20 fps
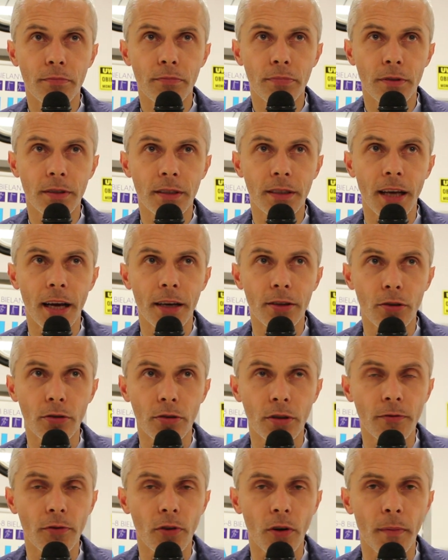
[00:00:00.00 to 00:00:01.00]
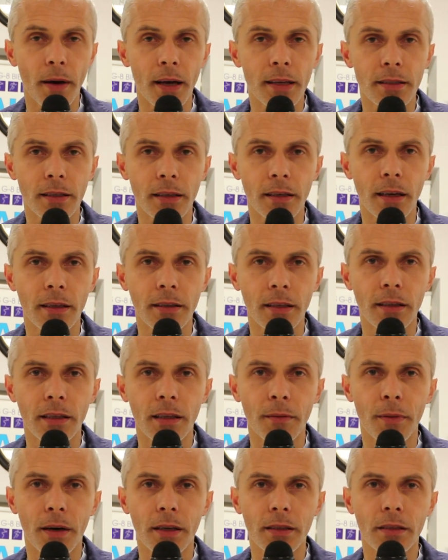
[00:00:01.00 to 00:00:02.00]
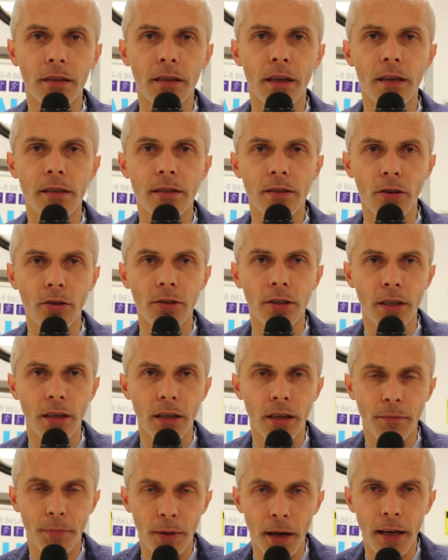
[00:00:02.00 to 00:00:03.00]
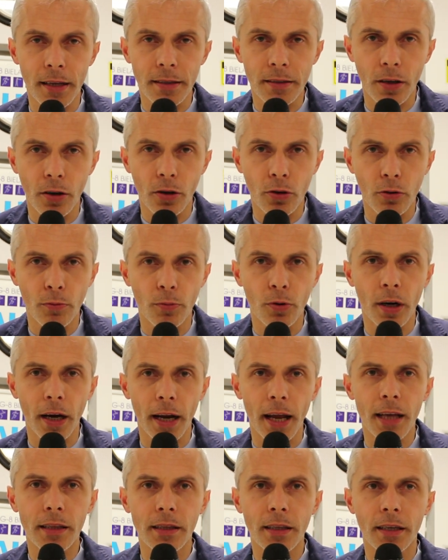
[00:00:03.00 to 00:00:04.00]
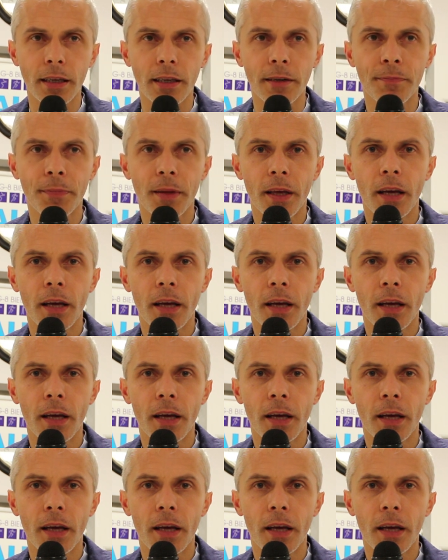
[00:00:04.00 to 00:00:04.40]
Znajdą informacje na ten temat na stronie Bielańskiego Klubu Karate,